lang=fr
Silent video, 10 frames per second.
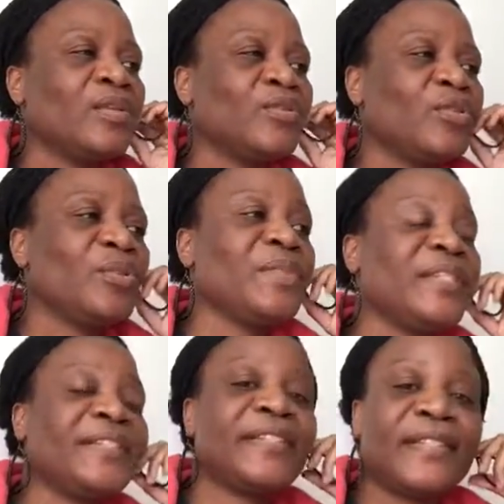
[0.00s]

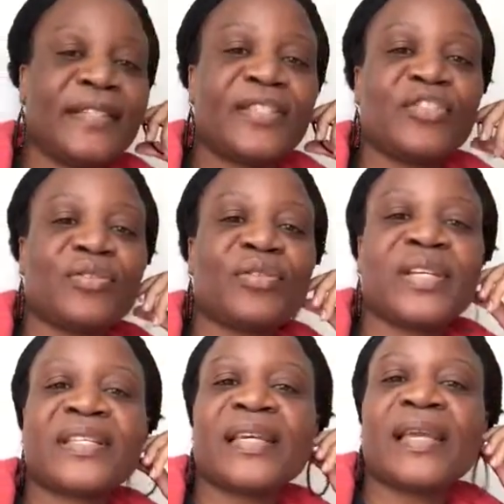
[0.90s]
2006, euh, je suis
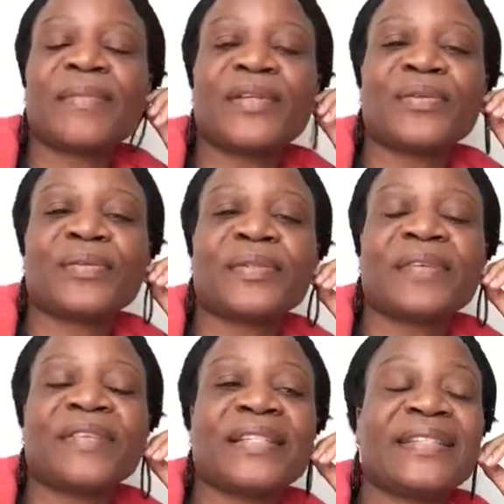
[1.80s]
restée à la maison.
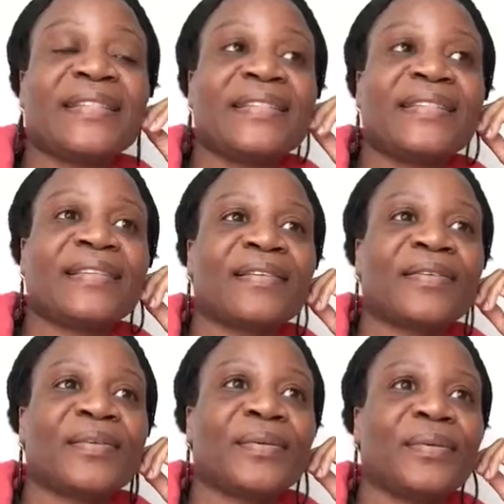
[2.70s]
Ça fait dix
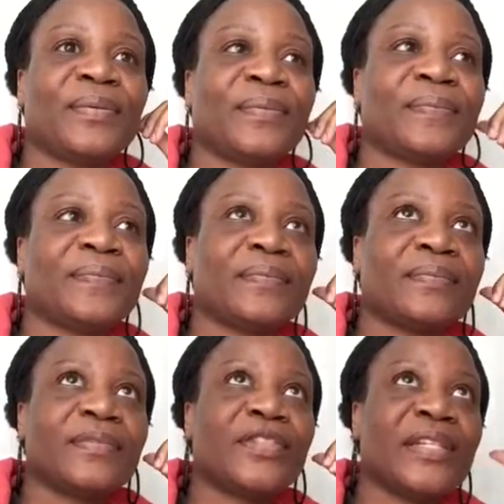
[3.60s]
ans que
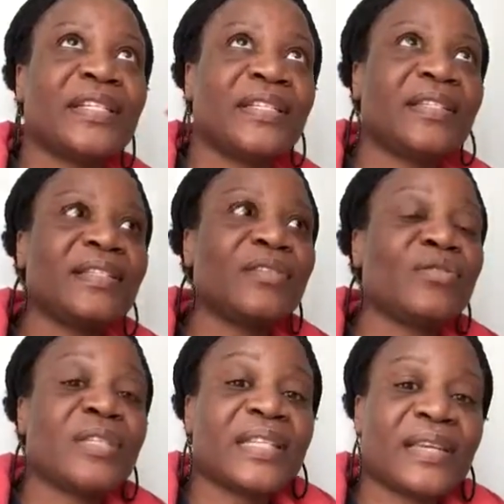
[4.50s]
j'ai décidé
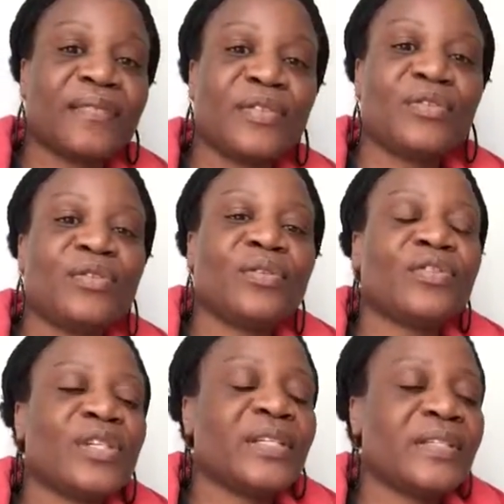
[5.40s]
de servir
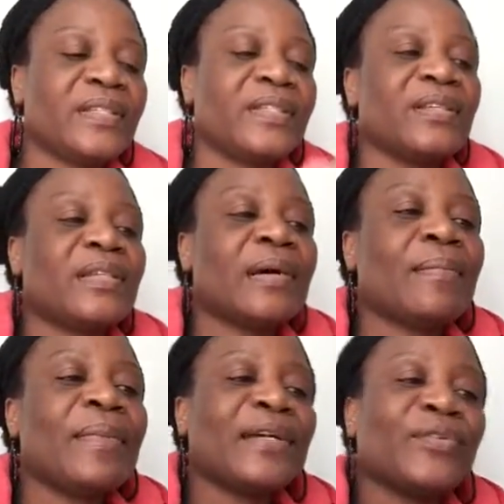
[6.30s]
Dieu. J'ai décidé
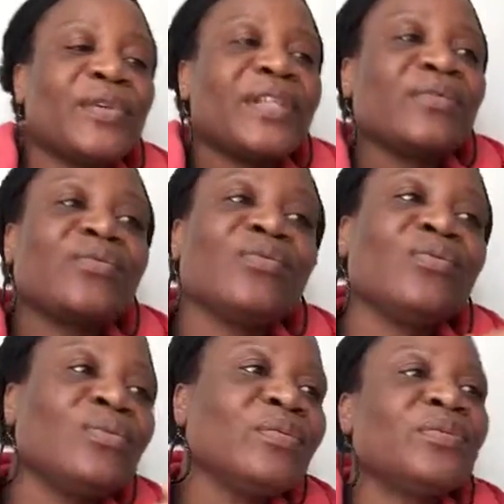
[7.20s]
d'abandonner
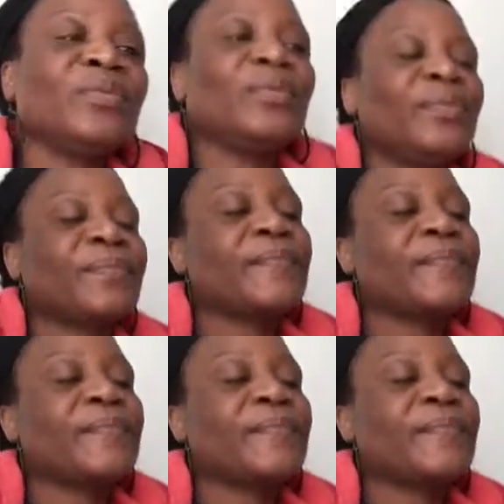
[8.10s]
tout, de,